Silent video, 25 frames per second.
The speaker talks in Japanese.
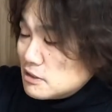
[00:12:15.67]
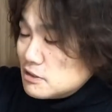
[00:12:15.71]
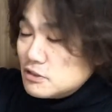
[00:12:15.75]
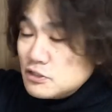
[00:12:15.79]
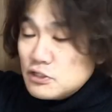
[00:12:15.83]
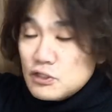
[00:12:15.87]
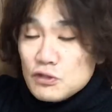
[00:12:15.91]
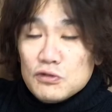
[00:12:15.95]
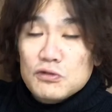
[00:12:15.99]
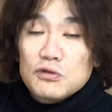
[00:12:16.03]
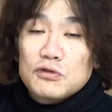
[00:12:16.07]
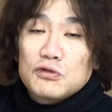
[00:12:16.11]

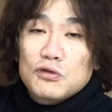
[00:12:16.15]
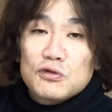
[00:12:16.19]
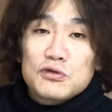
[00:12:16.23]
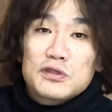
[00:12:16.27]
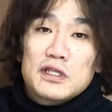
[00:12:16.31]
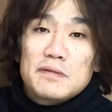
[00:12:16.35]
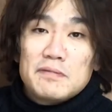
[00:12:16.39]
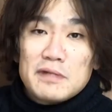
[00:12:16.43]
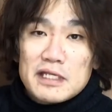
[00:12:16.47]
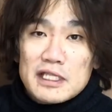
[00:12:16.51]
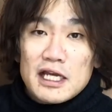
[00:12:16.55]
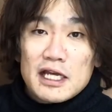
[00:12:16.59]
ちょっと撮って
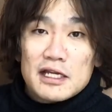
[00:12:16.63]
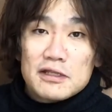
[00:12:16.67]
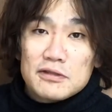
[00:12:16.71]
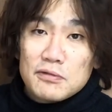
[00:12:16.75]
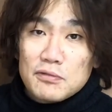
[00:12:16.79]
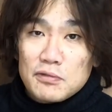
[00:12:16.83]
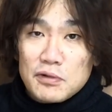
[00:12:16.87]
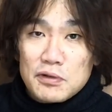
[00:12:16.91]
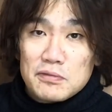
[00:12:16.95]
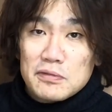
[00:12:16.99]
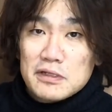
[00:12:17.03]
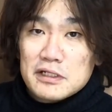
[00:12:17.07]
みたいと
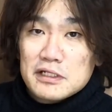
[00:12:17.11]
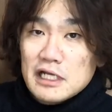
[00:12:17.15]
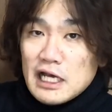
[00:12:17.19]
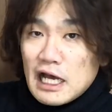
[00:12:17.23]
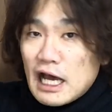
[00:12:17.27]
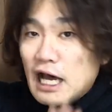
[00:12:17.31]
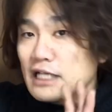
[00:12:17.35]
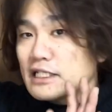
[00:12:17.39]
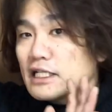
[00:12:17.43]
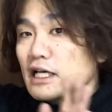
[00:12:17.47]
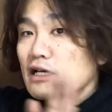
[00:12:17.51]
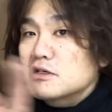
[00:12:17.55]
思います
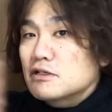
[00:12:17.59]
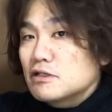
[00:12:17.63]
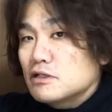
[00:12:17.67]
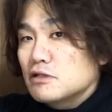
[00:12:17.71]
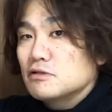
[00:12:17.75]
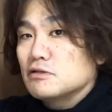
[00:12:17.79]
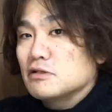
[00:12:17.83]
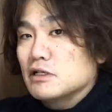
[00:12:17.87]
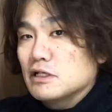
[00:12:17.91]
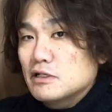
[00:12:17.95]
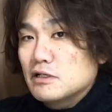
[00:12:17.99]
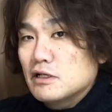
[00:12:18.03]
浅くす
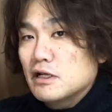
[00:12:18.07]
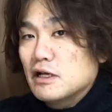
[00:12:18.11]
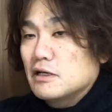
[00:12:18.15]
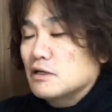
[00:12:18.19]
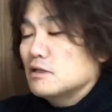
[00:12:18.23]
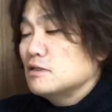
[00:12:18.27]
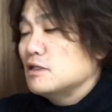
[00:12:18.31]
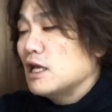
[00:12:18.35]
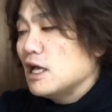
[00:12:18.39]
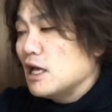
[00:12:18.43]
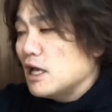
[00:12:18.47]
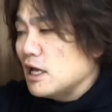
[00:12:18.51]
んですね
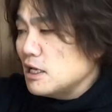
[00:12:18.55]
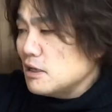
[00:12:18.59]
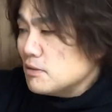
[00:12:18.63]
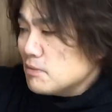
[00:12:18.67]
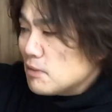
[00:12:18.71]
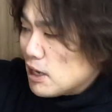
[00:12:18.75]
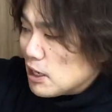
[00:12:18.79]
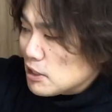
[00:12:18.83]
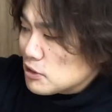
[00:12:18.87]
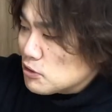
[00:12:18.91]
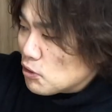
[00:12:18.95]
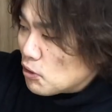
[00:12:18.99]
で
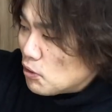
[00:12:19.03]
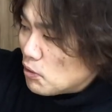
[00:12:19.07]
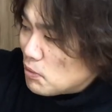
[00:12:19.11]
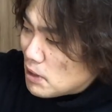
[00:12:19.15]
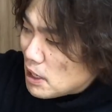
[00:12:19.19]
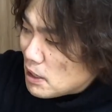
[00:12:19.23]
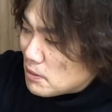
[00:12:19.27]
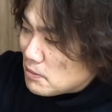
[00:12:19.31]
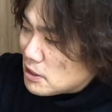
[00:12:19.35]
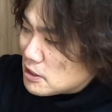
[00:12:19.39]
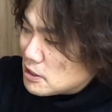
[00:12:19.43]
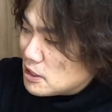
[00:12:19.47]
今当
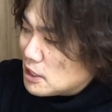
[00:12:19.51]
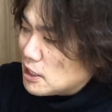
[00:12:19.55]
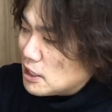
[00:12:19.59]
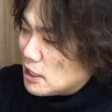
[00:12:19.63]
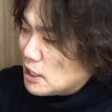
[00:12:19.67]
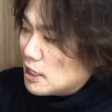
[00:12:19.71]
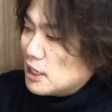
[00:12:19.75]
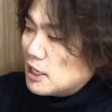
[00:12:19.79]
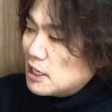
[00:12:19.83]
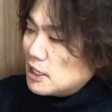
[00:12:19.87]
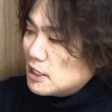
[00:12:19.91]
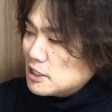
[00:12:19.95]
倍まで
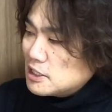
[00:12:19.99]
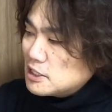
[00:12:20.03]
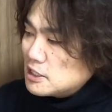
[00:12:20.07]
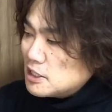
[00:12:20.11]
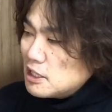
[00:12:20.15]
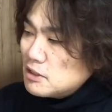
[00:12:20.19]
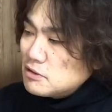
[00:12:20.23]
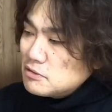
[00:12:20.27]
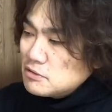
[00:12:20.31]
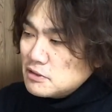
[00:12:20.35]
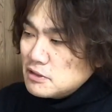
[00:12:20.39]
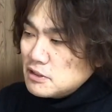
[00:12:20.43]
来
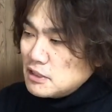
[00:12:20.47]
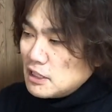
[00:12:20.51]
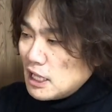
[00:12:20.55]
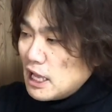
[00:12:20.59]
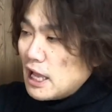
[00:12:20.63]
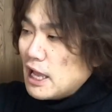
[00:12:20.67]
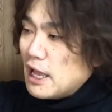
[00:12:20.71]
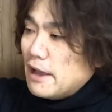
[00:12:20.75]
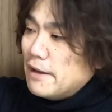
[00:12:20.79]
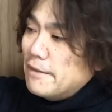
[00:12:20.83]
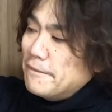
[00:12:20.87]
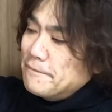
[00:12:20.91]
てるん
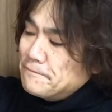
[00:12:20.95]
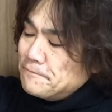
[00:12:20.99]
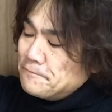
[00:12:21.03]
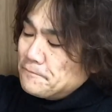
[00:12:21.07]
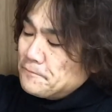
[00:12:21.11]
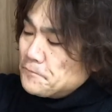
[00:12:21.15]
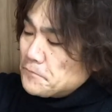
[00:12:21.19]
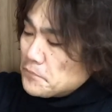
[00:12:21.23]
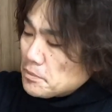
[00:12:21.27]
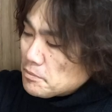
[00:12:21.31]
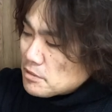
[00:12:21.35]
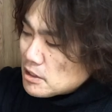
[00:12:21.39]
で
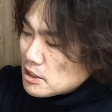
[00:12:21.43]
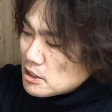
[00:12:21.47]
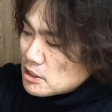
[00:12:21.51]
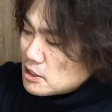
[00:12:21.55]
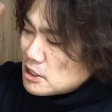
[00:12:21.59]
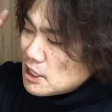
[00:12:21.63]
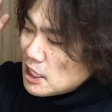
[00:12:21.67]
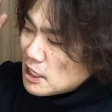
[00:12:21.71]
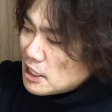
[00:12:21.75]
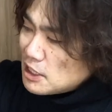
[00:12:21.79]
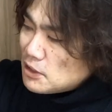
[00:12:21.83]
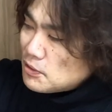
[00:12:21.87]

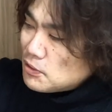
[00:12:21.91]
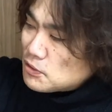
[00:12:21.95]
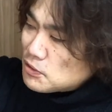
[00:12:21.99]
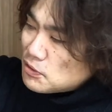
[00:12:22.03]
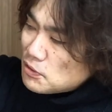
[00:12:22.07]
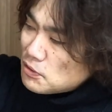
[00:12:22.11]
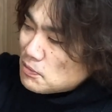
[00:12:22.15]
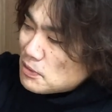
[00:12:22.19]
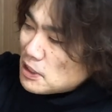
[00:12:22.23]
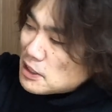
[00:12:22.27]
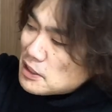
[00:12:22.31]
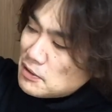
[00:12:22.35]
先ほ
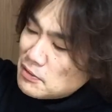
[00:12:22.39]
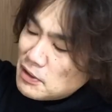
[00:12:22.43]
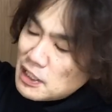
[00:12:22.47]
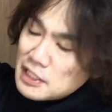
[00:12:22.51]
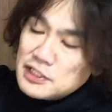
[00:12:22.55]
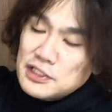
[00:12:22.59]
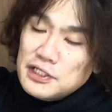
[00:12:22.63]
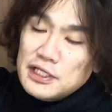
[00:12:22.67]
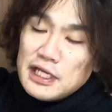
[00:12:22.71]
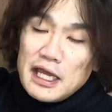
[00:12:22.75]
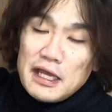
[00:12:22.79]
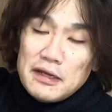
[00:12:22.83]
どまでは
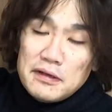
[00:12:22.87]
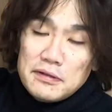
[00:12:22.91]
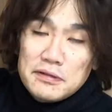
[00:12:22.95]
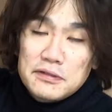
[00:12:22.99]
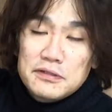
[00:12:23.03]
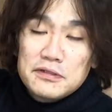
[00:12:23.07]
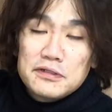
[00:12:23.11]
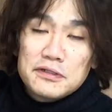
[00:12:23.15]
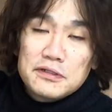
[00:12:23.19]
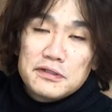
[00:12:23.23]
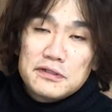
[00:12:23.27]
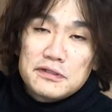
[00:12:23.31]

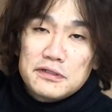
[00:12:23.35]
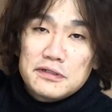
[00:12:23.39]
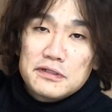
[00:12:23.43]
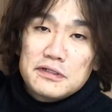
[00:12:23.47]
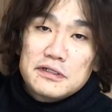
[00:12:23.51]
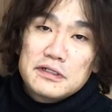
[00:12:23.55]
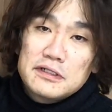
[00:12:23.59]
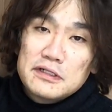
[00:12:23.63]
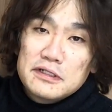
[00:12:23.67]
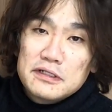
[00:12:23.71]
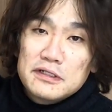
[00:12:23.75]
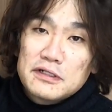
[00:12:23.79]
F
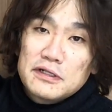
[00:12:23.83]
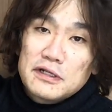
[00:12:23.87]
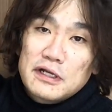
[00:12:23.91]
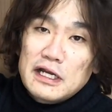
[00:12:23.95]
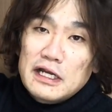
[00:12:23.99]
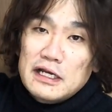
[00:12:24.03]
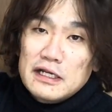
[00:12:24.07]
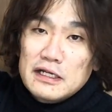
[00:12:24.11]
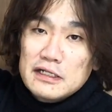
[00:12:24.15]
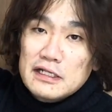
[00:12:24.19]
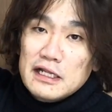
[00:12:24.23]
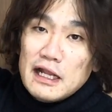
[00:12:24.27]

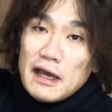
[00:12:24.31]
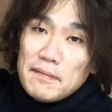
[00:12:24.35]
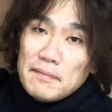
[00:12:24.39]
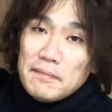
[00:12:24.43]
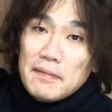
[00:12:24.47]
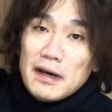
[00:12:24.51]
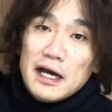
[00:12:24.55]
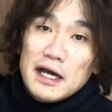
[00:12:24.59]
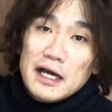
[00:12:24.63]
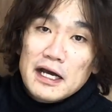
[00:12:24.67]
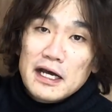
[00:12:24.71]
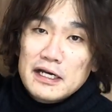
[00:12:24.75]

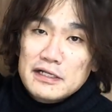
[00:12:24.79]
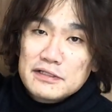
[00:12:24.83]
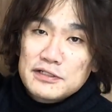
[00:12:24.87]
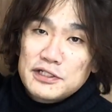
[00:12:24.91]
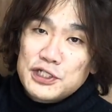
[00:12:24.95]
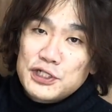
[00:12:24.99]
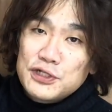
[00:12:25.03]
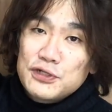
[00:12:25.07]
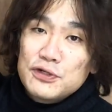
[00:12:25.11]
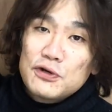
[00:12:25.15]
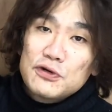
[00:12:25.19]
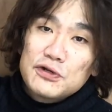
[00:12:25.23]
ナンバーが
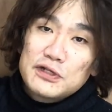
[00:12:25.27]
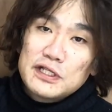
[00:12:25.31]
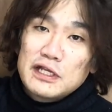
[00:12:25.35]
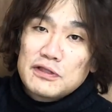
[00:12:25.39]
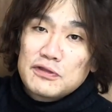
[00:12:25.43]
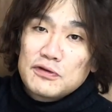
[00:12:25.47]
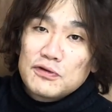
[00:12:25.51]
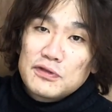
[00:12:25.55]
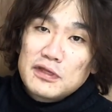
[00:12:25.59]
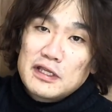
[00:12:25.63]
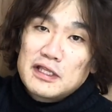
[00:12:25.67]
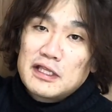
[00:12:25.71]
16で
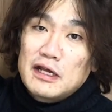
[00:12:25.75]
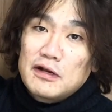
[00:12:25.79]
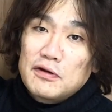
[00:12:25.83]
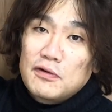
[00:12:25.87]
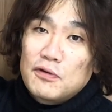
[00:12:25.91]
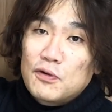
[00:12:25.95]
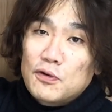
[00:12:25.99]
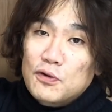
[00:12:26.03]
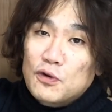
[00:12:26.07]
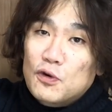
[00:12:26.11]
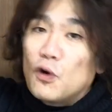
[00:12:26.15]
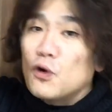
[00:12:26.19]
撮ってたの
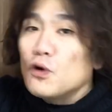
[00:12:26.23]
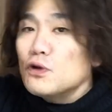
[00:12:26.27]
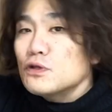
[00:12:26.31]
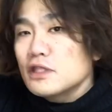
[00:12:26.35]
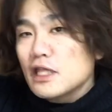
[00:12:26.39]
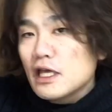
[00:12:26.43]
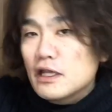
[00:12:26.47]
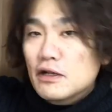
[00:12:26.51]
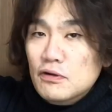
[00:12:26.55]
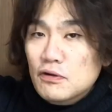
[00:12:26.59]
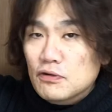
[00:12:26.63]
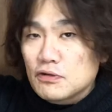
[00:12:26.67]
を
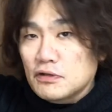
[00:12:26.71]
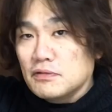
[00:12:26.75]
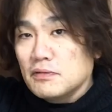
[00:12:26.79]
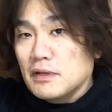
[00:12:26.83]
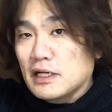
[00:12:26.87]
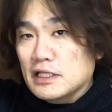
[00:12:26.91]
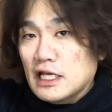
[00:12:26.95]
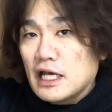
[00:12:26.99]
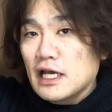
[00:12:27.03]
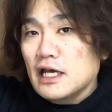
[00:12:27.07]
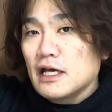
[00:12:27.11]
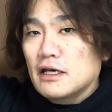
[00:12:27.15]
5.6ま
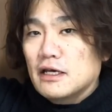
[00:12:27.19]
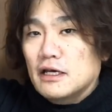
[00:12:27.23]
で